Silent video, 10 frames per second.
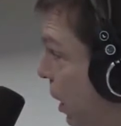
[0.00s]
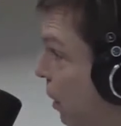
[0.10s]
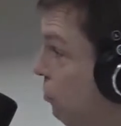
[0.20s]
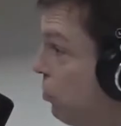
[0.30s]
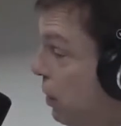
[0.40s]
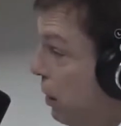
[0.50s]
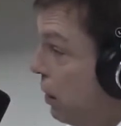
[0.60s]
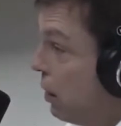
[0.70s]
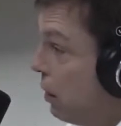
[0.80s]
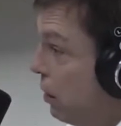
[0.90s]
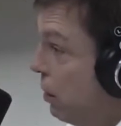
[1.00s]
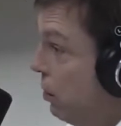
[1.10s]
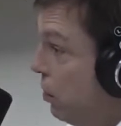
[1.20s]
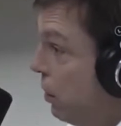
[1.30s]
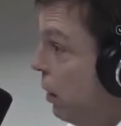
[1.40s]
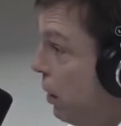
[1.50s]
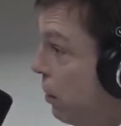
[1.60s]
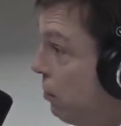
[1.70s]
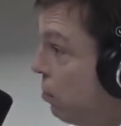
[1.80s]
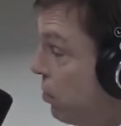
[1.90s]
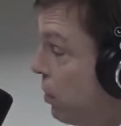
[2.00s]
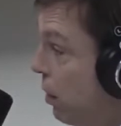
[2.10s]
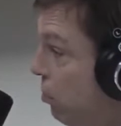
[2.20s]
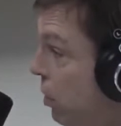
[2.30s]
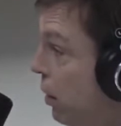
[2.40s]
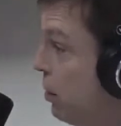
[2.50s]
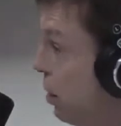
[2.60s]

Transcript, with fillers: А вот где-то, начиная после того, как